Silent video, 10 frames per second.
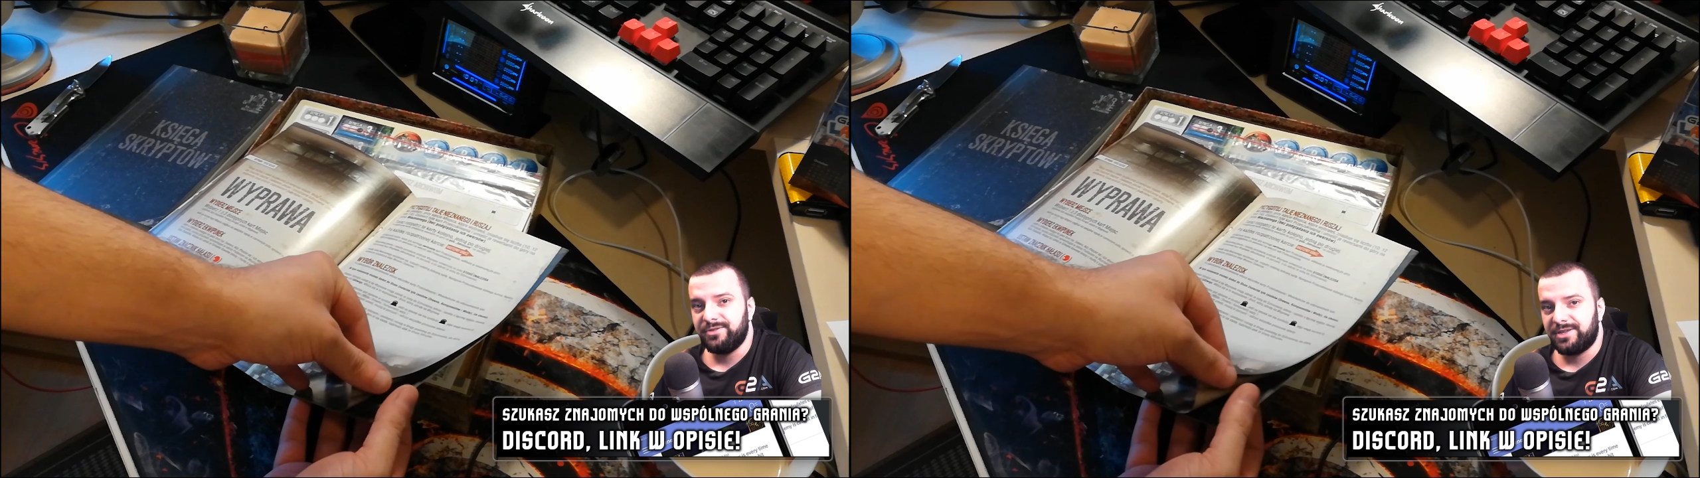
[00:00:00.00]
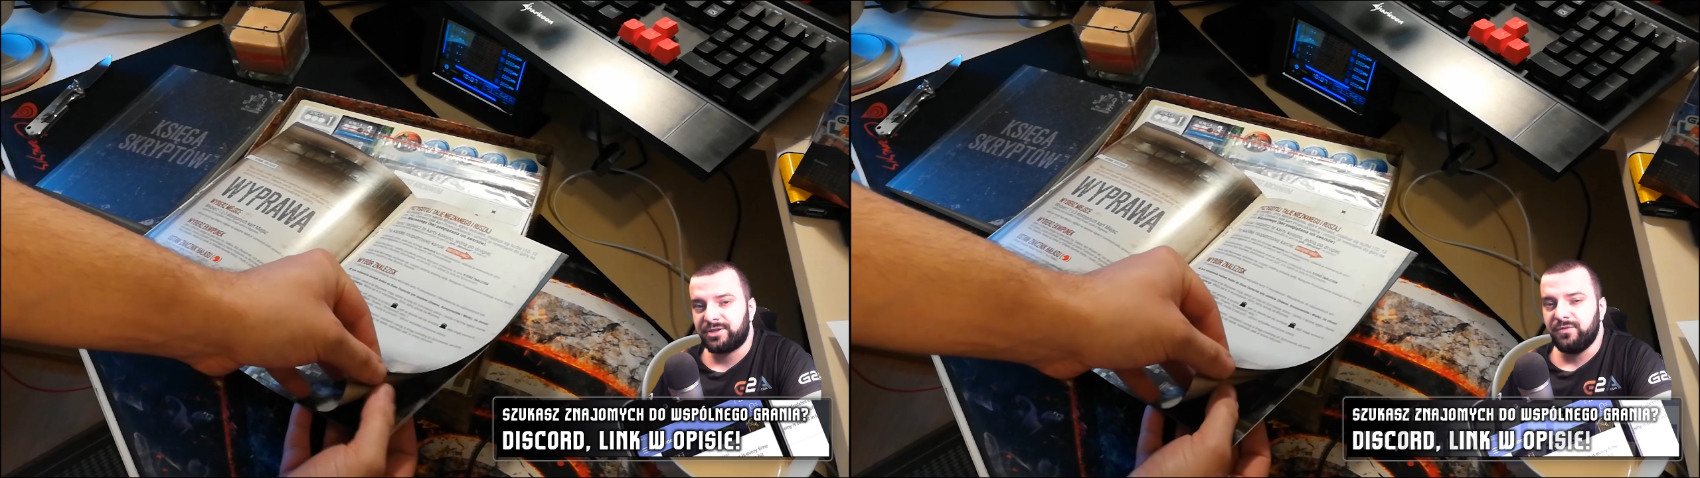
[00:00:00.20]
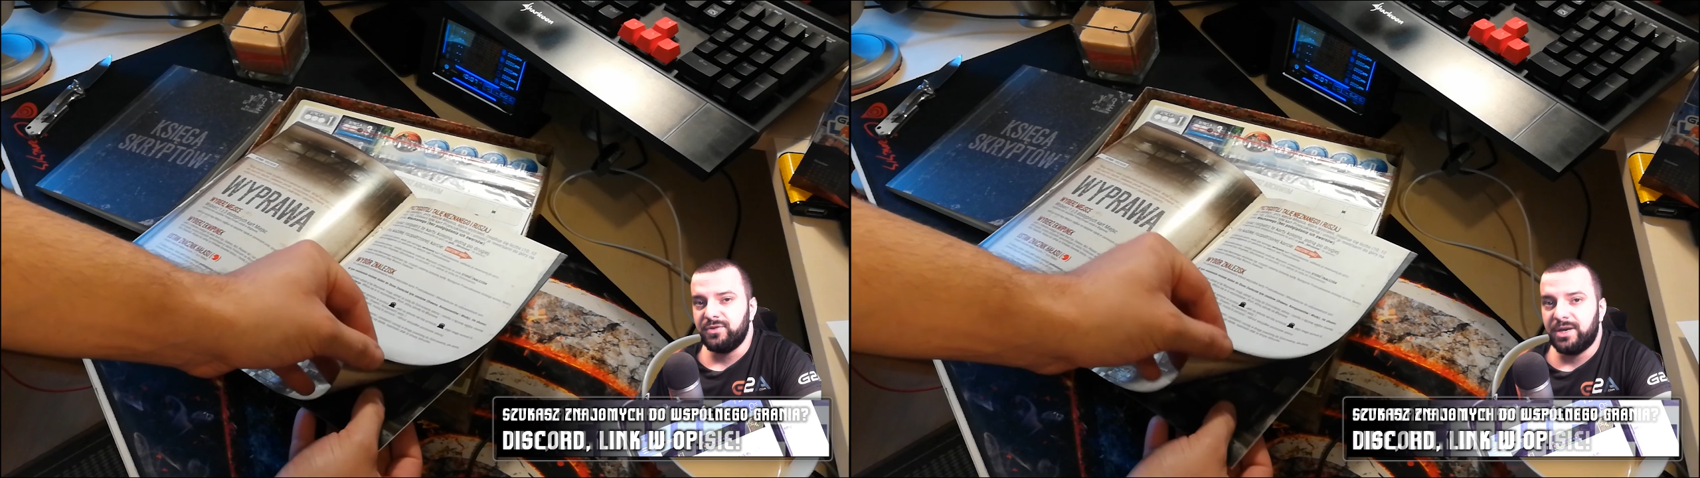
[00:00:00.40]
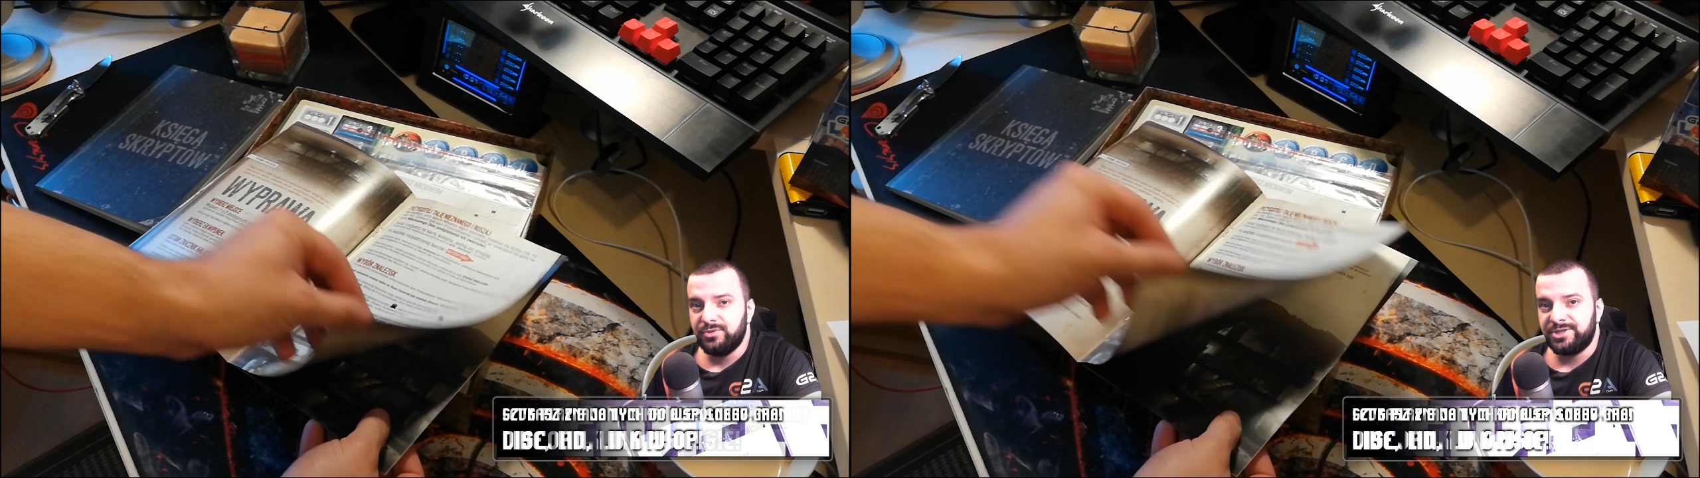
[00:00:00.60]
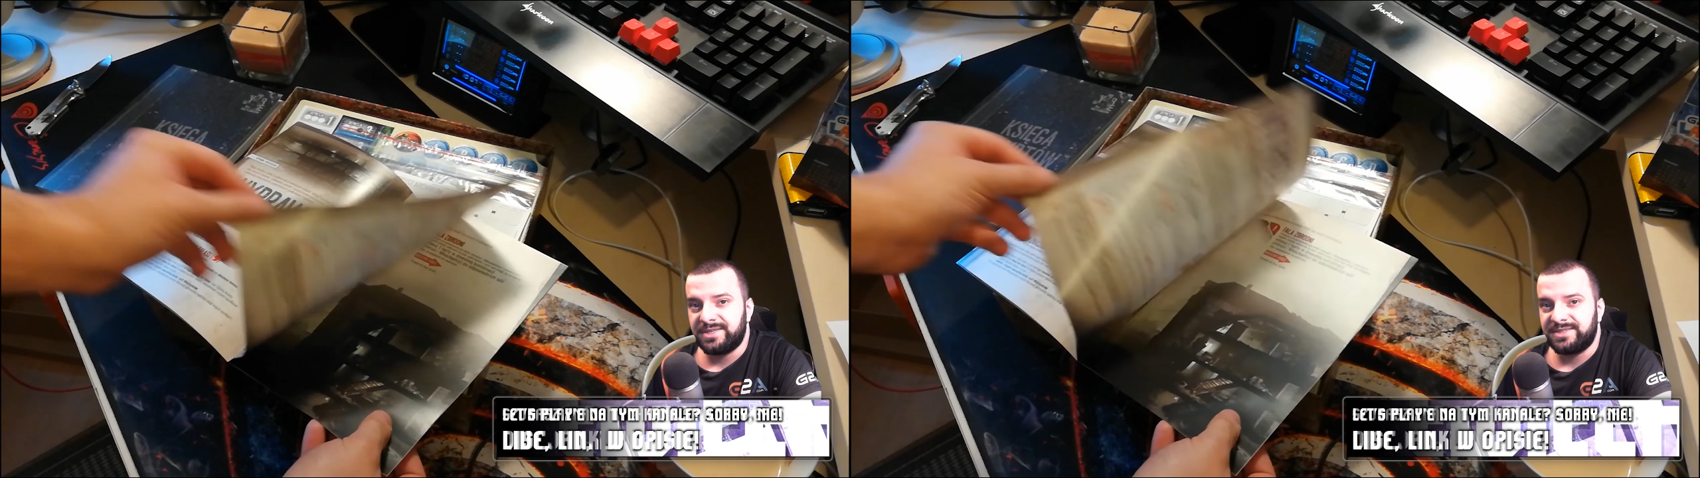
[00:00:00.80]
dodatkowo
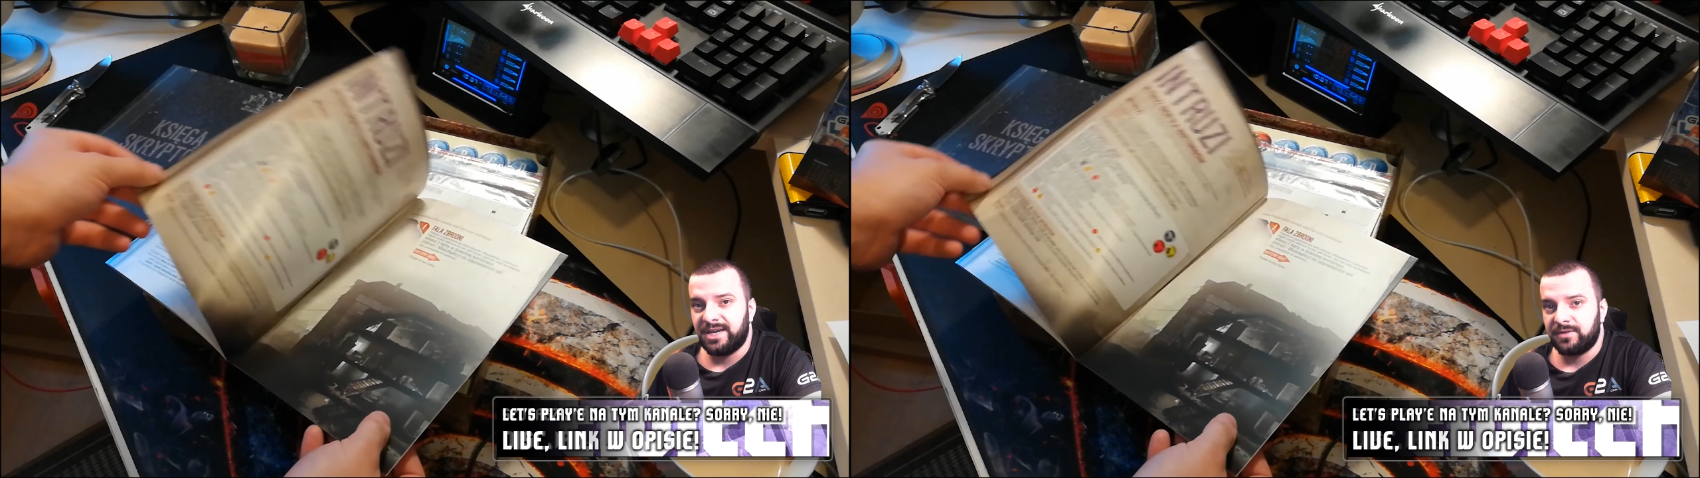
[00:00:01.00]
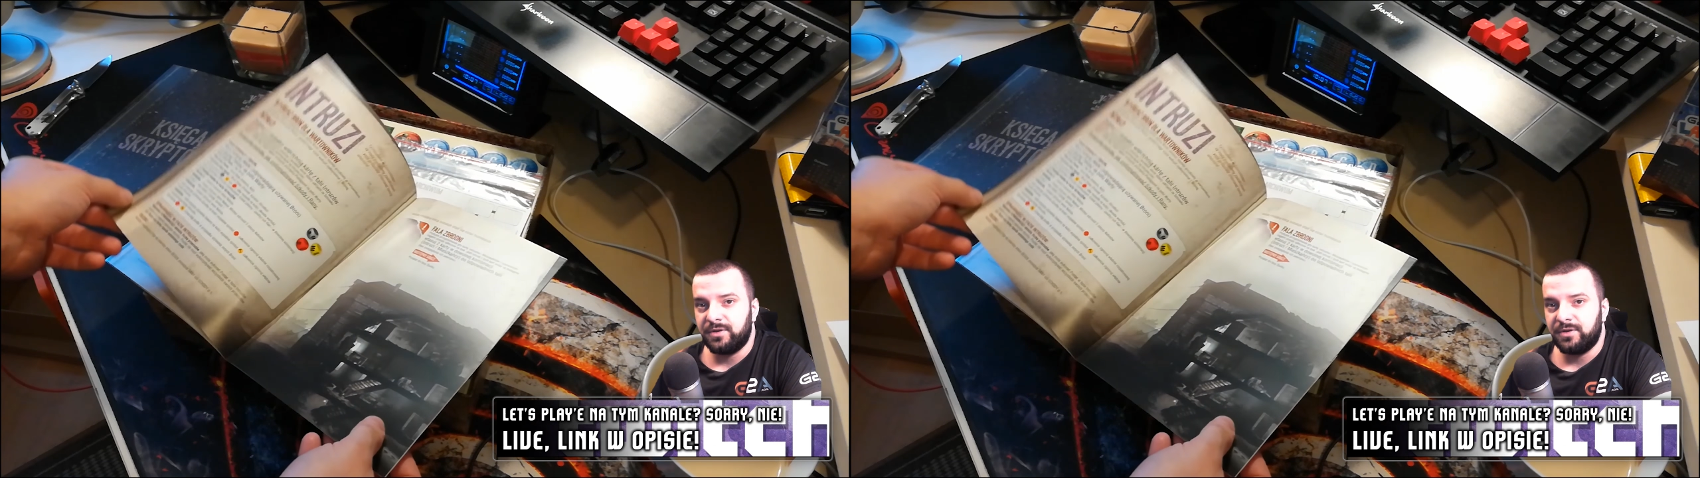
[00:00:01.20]
nauczy nas jak